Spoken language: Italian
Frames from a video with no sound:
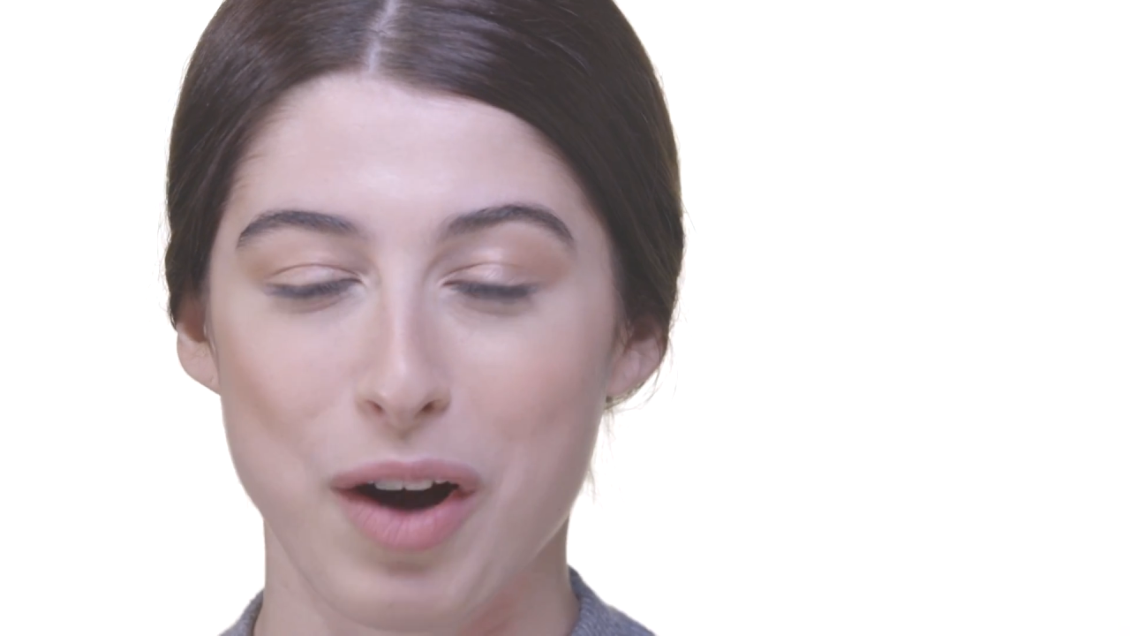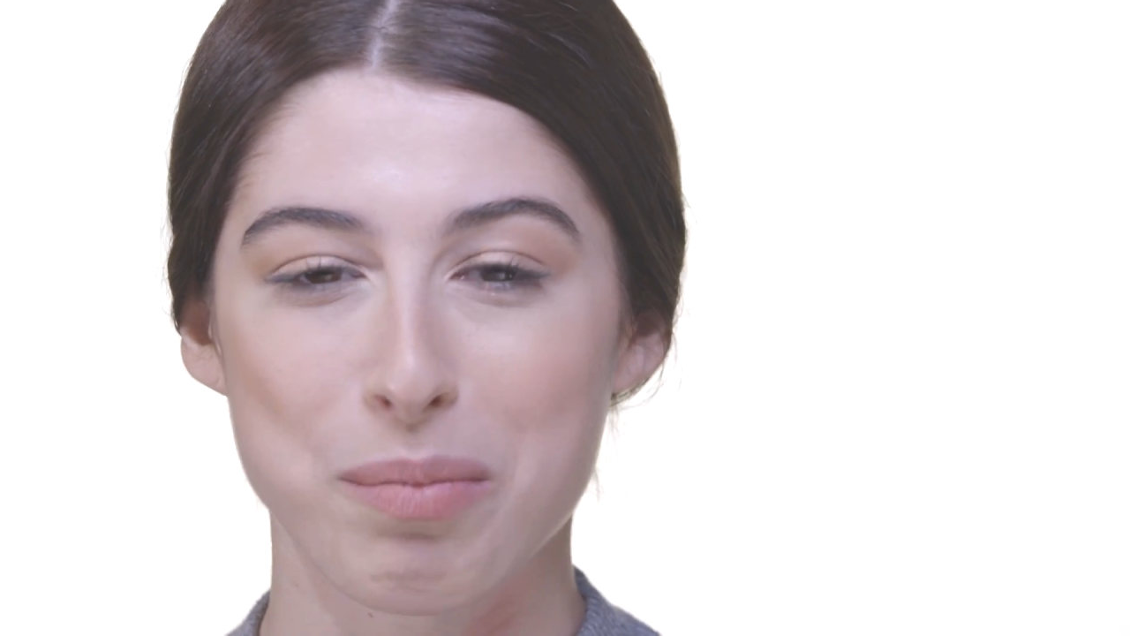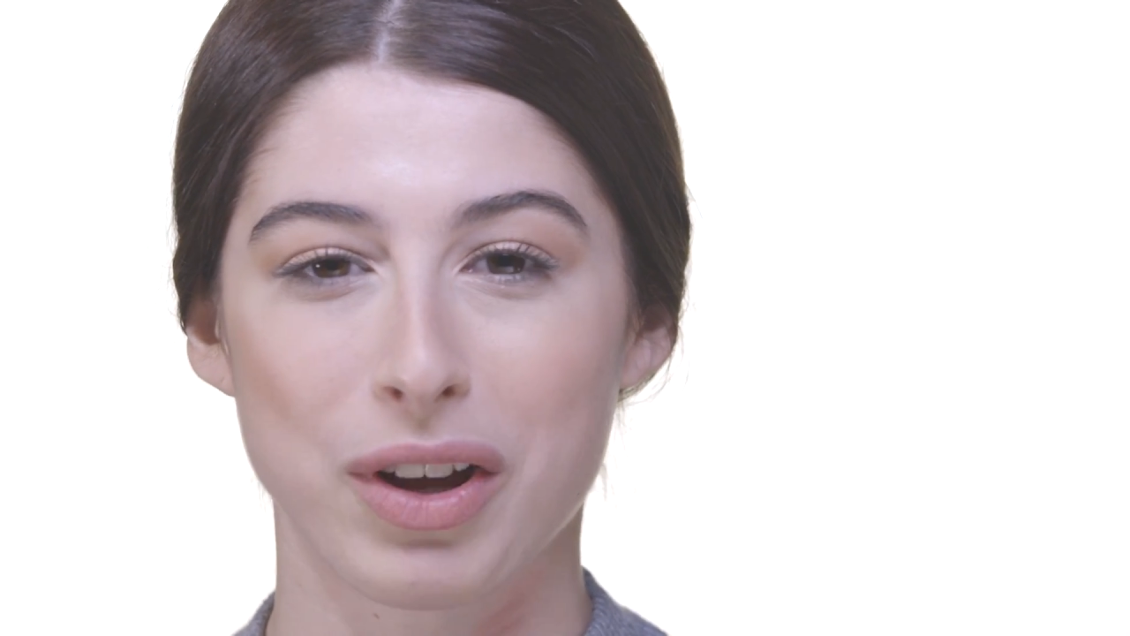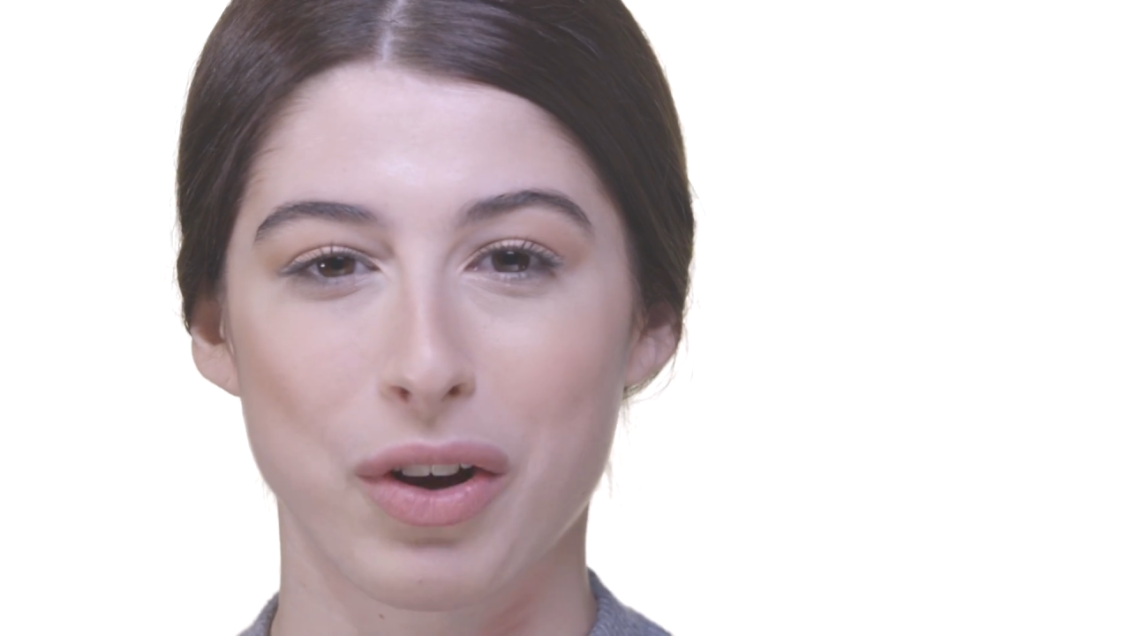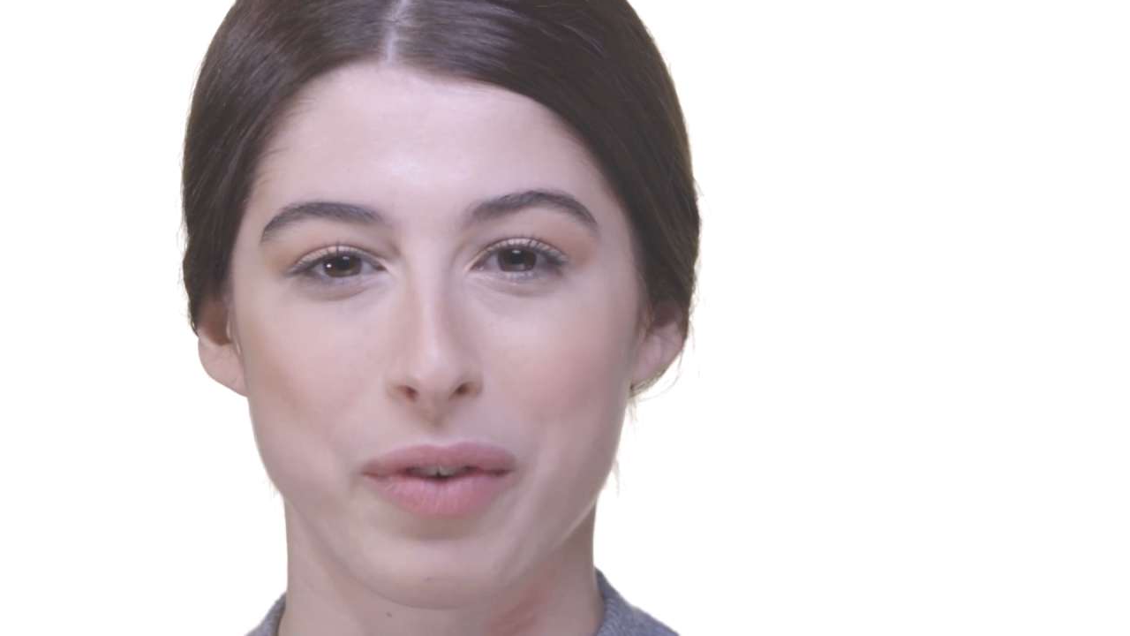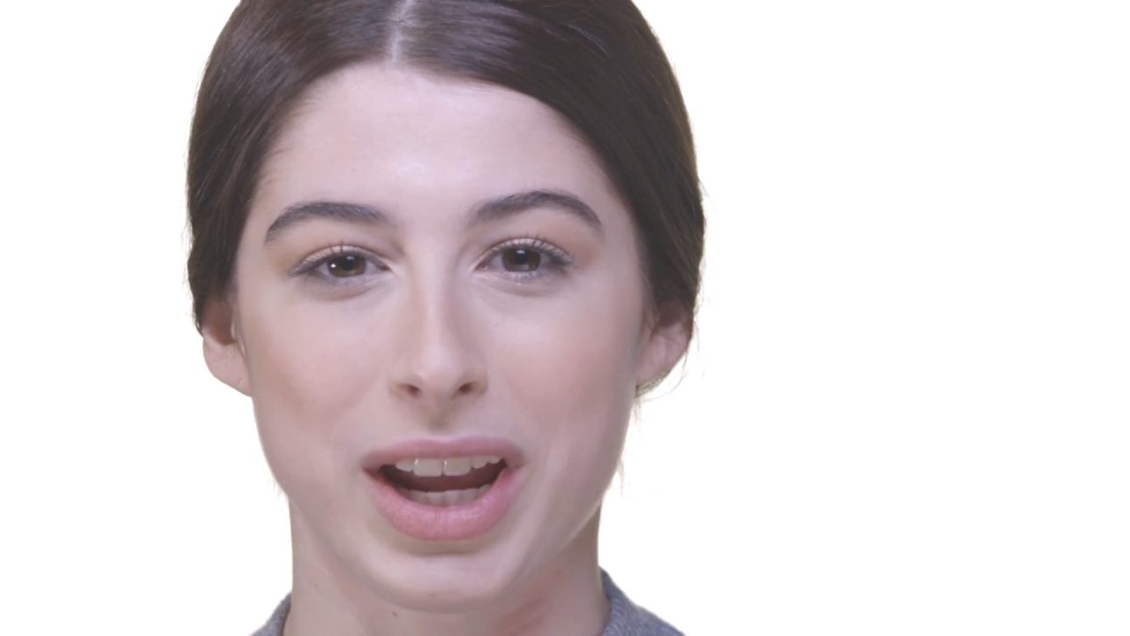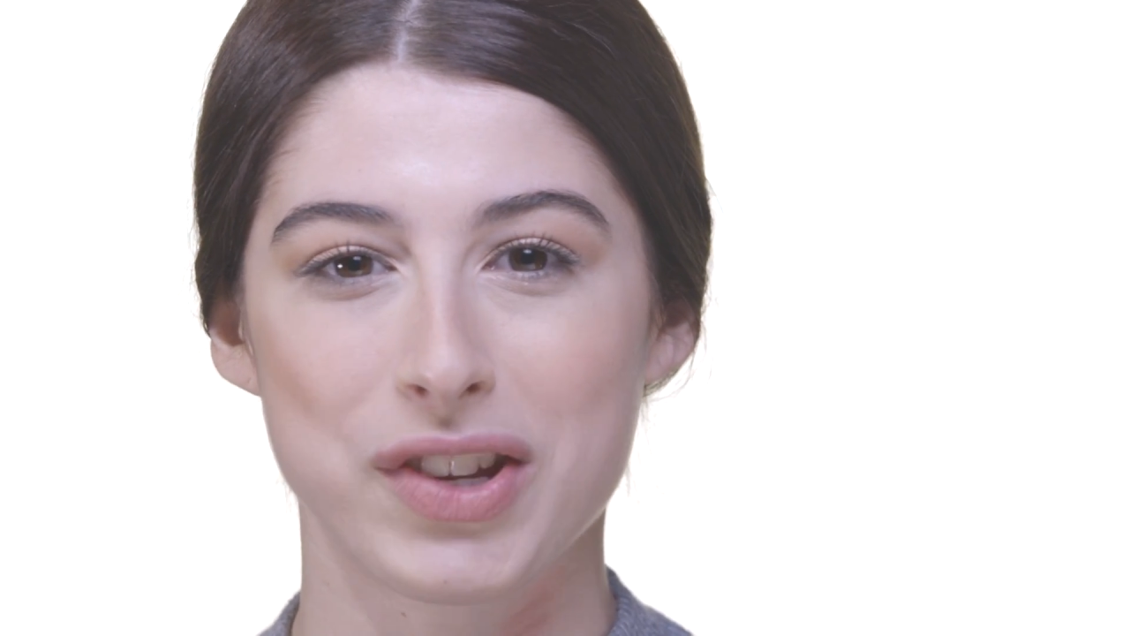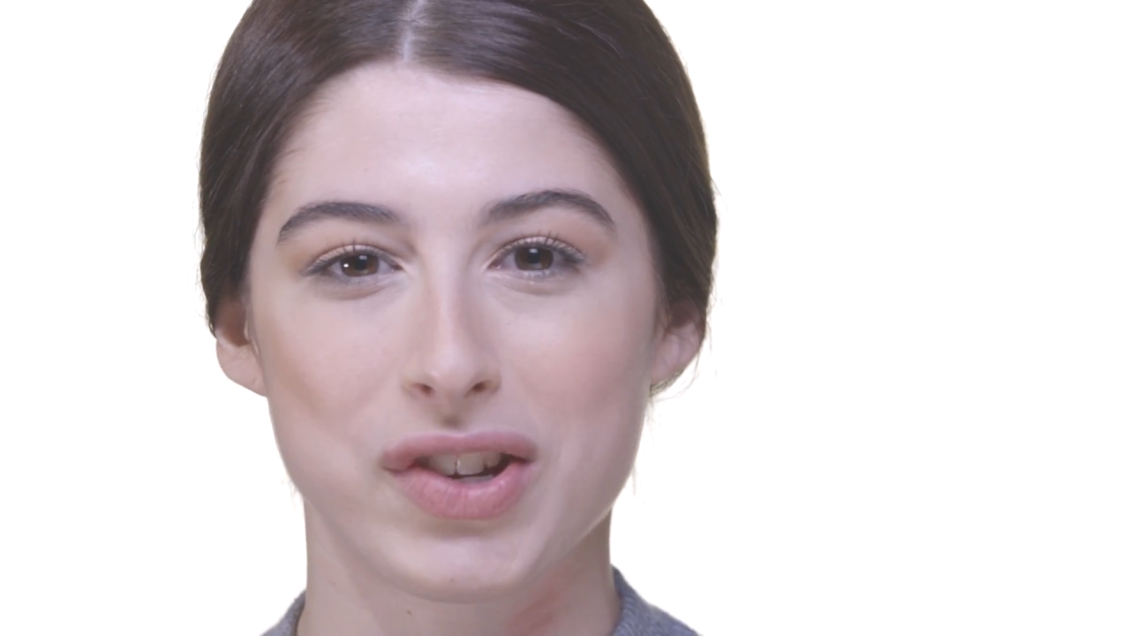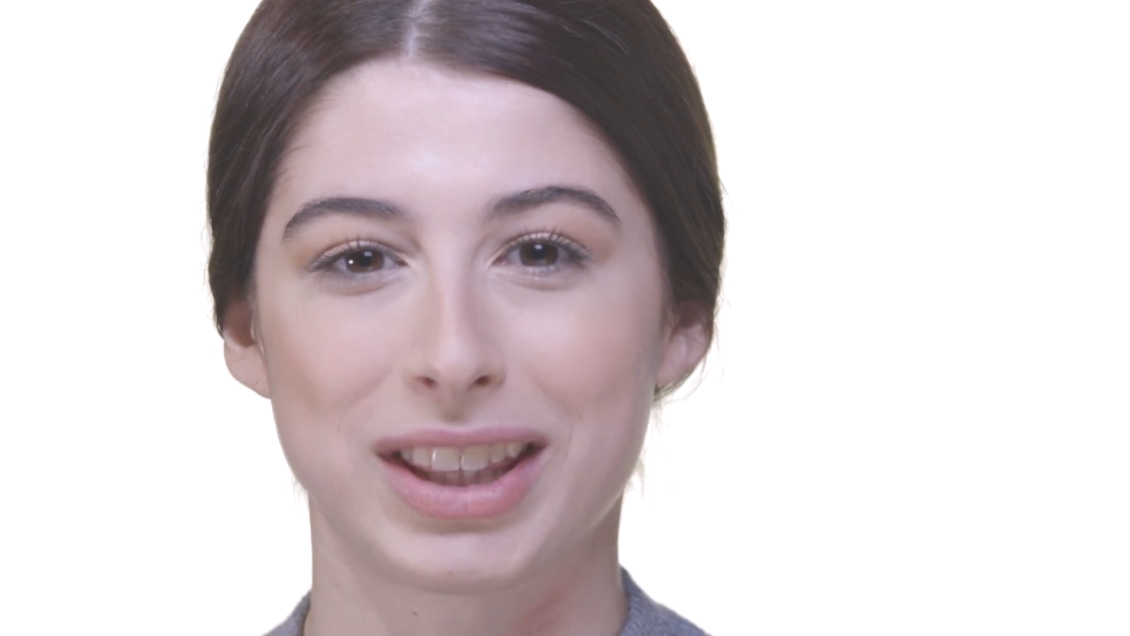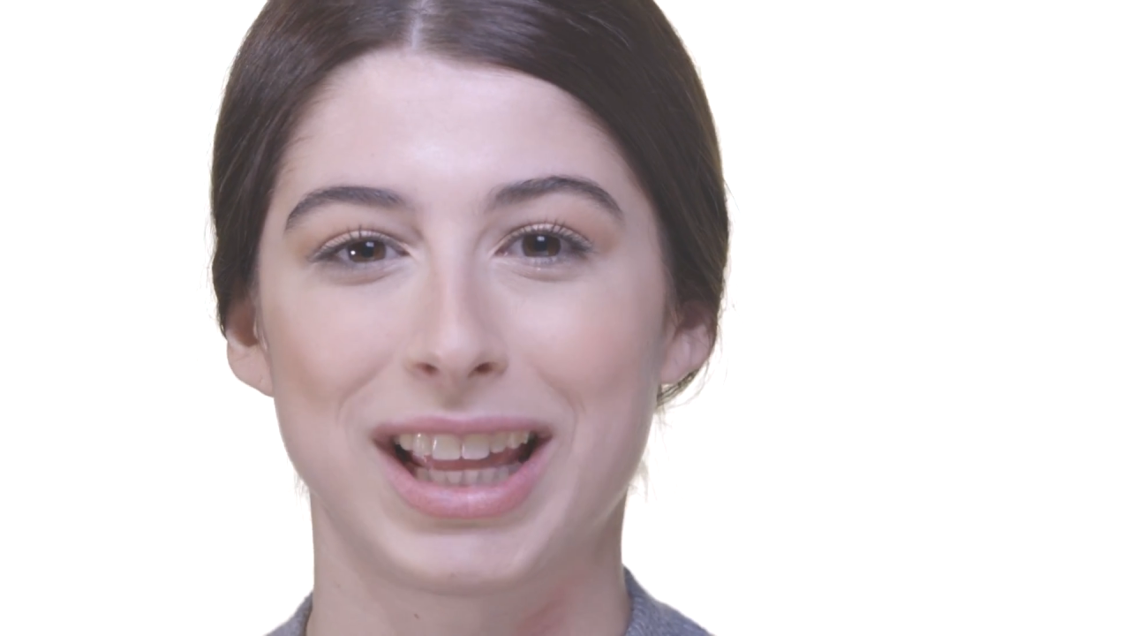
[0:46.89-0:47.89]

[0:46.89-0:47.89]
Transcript: coming of age